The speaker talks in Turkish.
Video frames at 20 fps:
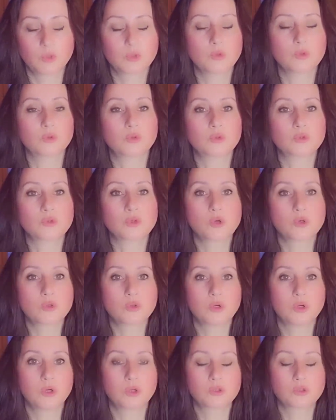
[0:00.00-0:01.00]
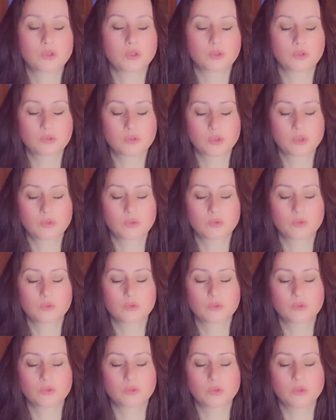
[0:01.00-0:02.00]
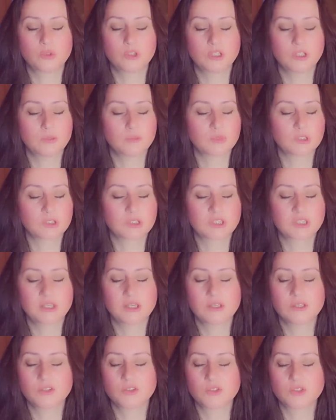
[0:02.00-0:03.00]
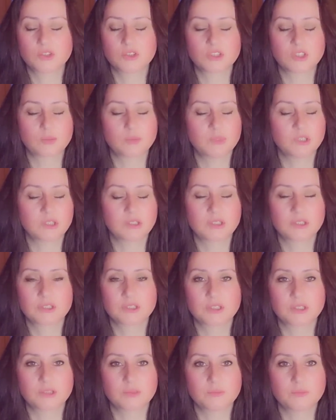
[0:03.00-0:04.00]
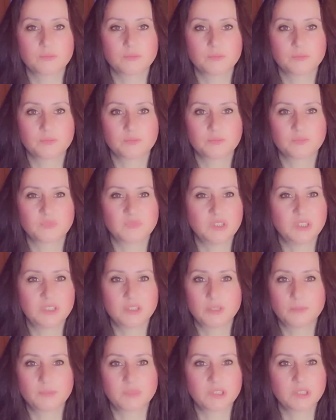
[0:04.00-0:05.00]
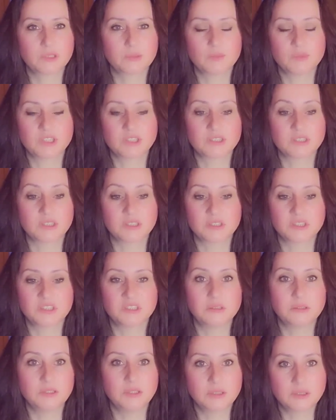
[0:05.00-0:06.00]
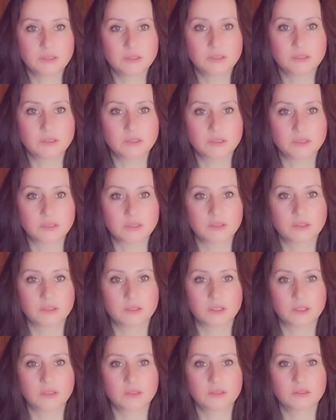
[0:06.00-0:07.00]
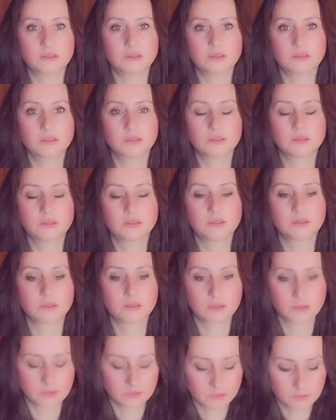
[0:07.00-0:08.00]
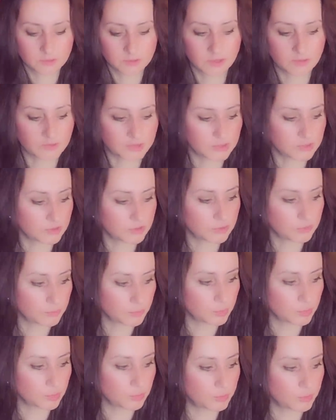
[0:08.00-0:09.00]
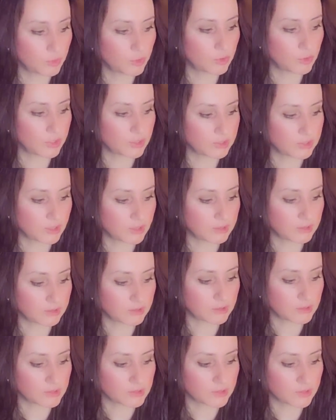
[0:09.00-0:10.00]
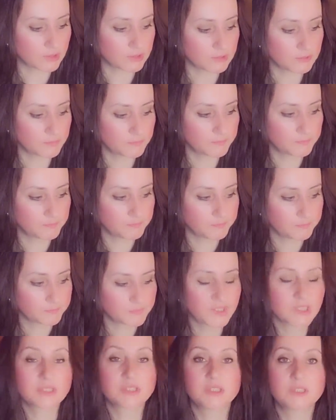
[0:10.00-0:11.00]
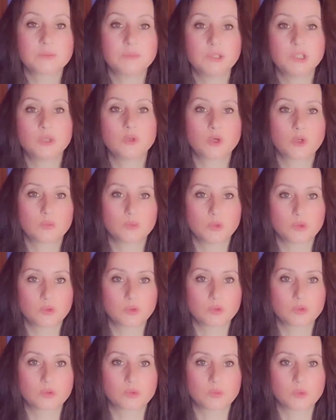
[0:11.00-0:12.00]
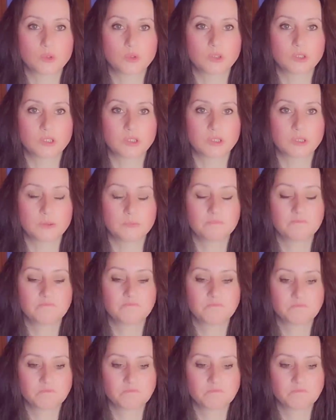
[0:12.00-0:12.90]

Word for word: Bugünkü çok çok çok üzücü olayımız gencecik bir kızın yitip gitmesi, diri diri yakılarak. Evet, bu da böyleydi arkadaşlar. Siz biliyor muydunuz bu olayı?